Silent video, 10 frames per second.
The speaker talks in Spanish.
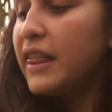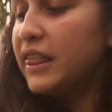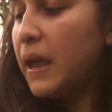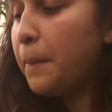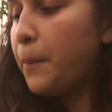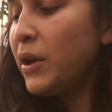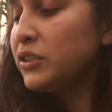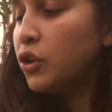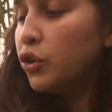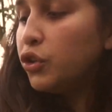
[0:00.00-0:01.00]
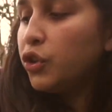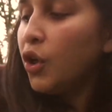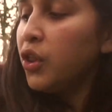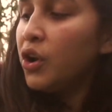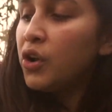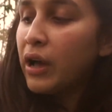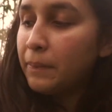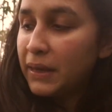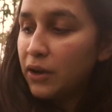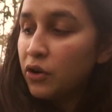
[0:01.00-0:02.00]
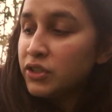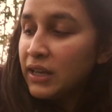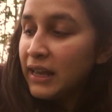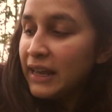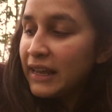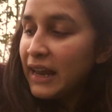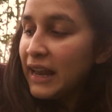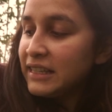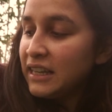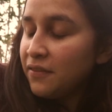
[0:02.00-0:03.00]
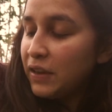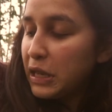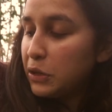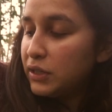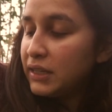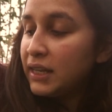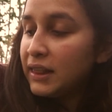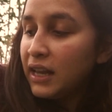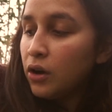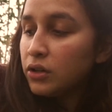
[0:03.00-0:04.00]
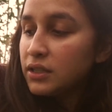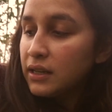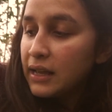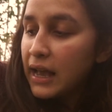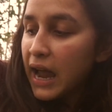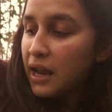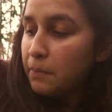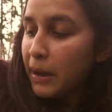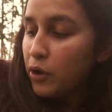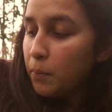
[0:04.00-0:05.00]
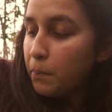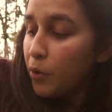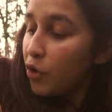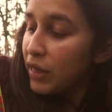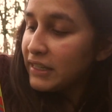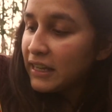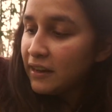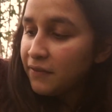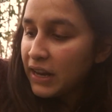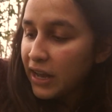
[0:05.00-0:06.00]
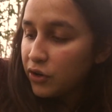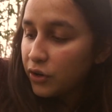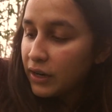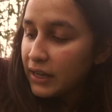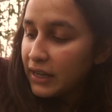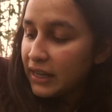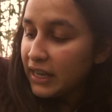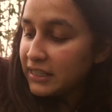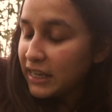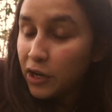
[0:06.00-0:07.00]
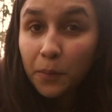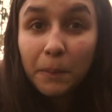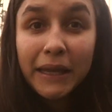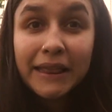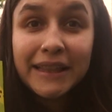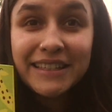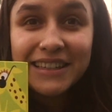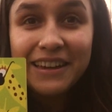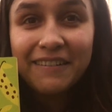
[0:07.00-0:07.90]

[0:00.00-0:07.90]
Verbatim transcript: Después con todos los amigos que les sirvieron de testigos, armaron boda y celebraron, hicieron brindis y